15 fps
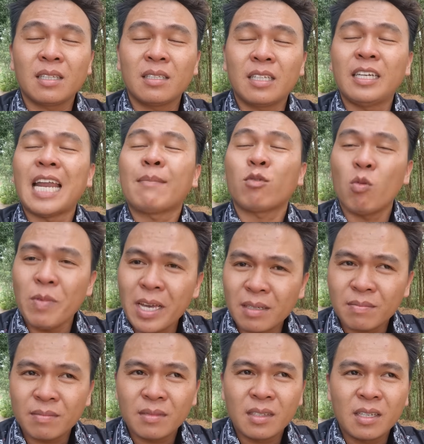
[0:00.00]
dì Năm cũng biết.
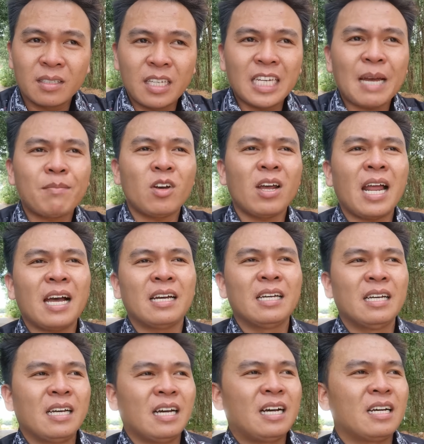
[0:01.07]
Dì Năm nói là
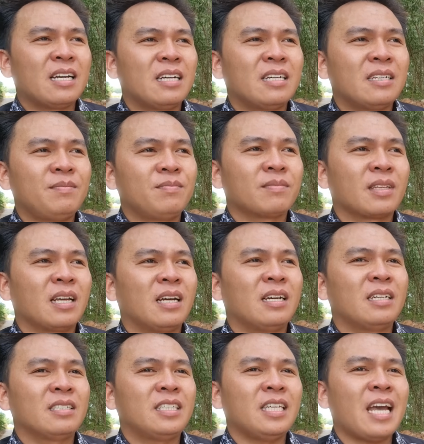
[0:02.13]
uh,